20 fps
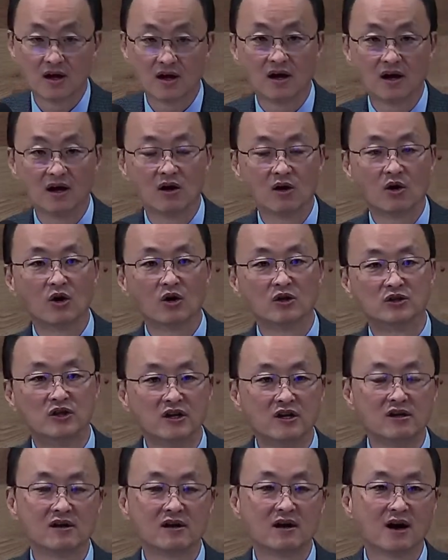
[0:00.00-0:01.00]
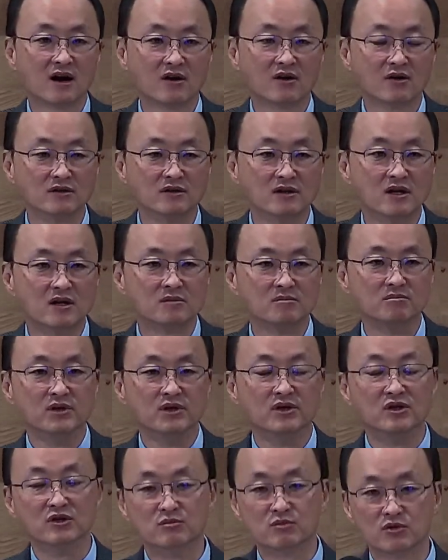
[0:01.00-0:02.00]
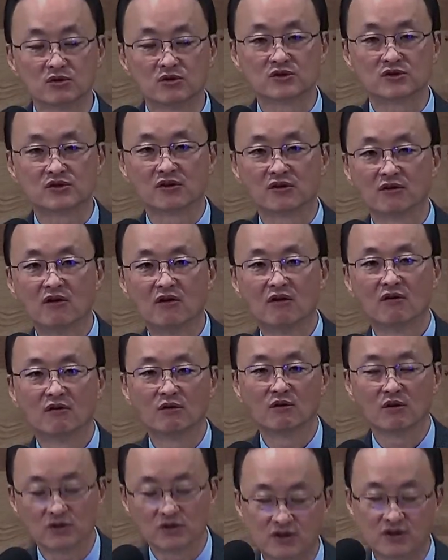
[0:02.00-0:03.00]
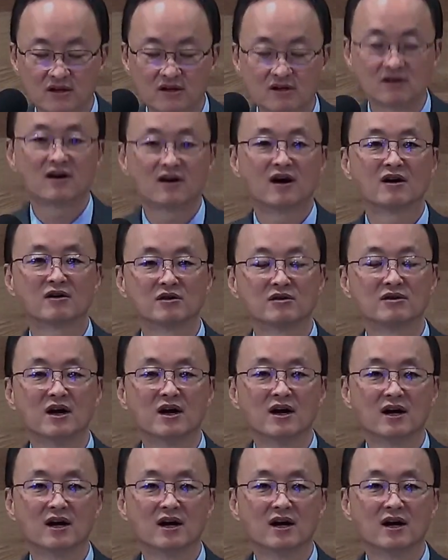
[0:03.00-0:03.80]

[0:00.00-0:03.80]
아, 어디를 가건 믿음으로서 어디를 가건